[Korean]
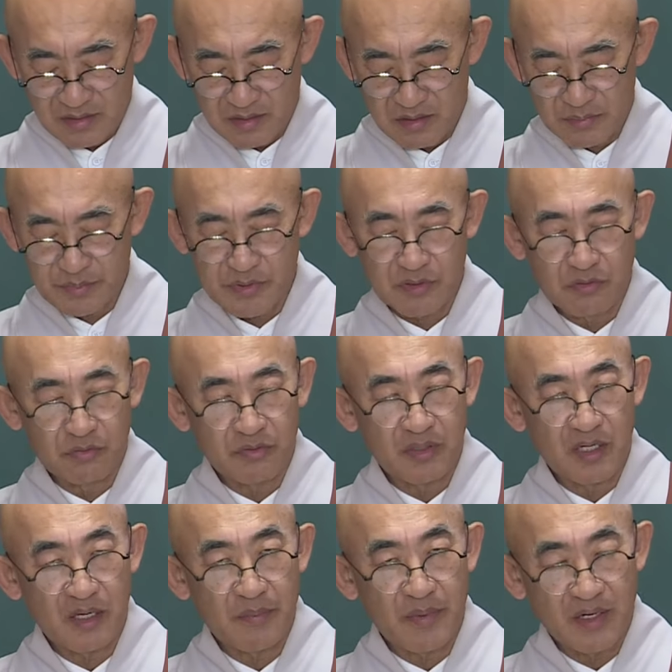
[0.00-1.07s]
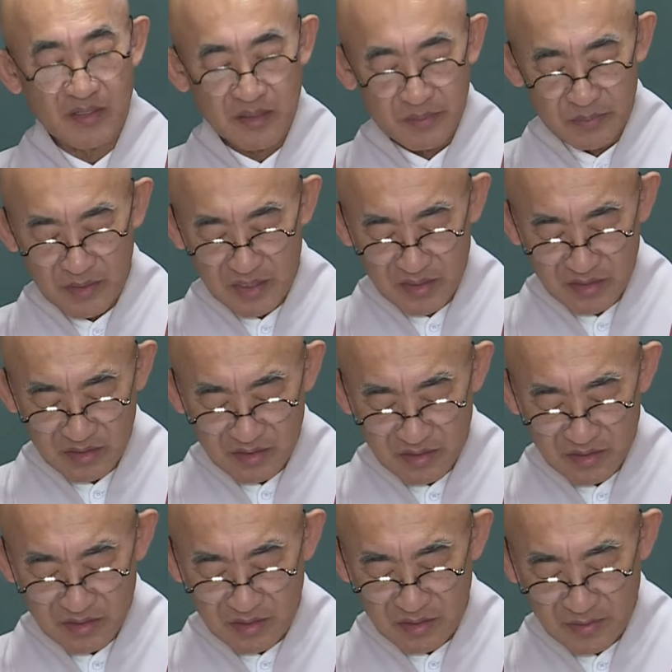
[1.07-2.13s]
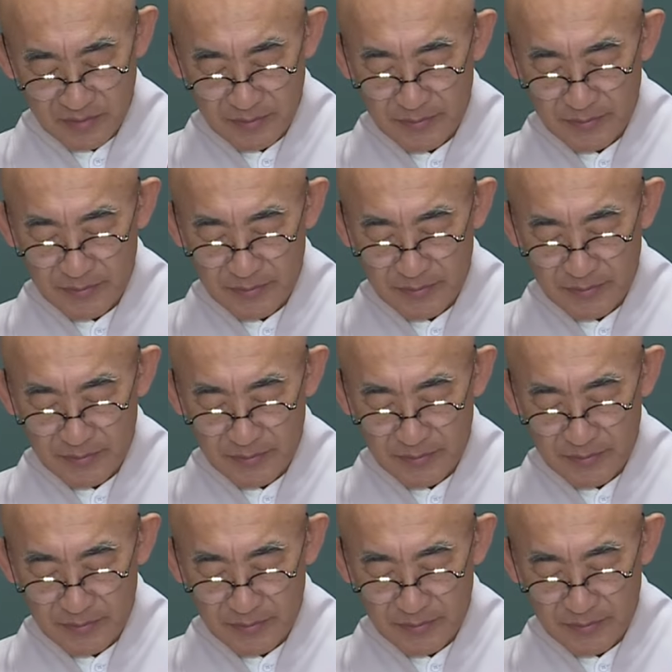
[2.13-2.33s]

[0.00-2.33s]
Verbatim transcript: 여러 비구들에게 말씀을 하셨죠.